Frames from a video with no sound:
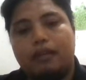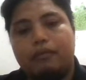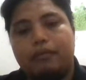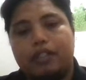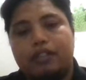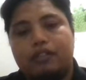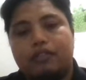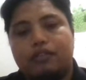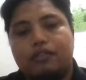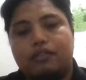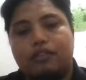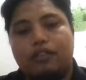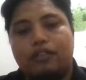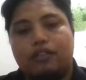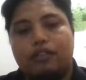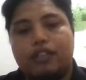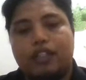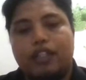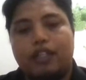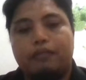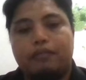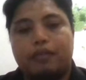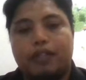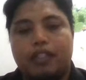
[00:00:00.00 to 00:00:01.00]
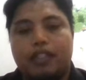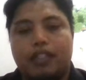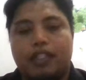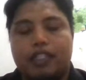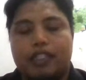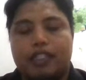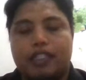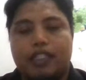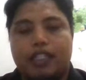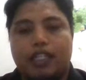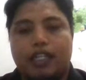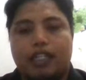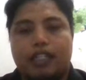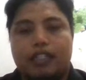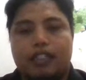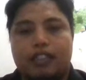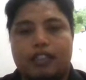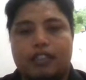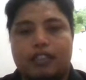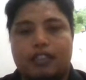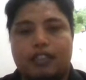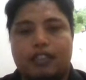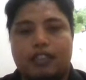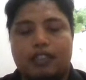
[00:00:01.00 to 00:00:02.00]
metodologi penelitian.
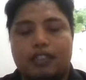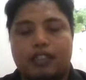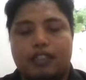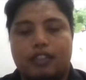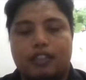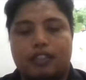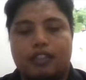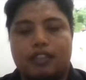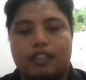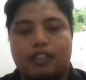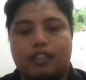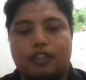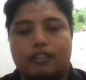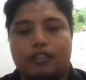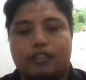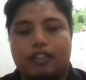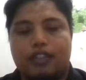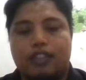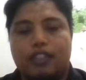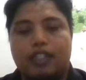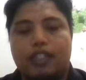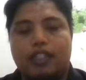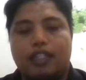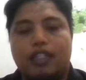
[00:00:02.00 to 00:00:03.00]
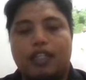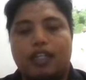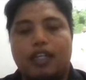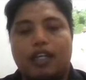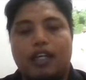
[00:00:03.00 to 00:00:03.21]
Seterusnya